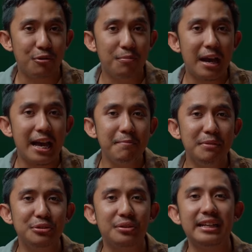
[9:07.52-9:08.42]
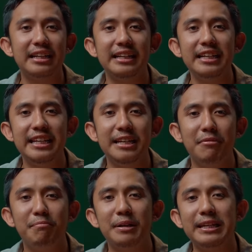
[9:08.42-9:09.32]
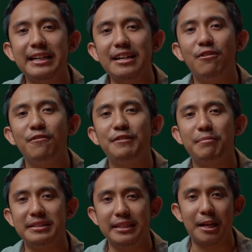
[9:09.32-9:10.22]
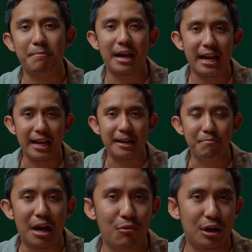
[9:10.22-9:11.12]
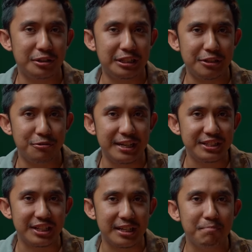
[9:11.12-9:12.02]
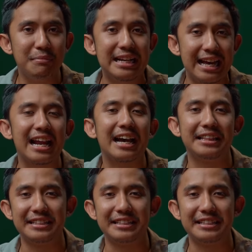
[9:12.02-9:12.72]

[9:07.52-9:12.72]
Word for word: Perubahan bentuk candle ini memberikan konfirmasi tambahan bahwa continuation benar akan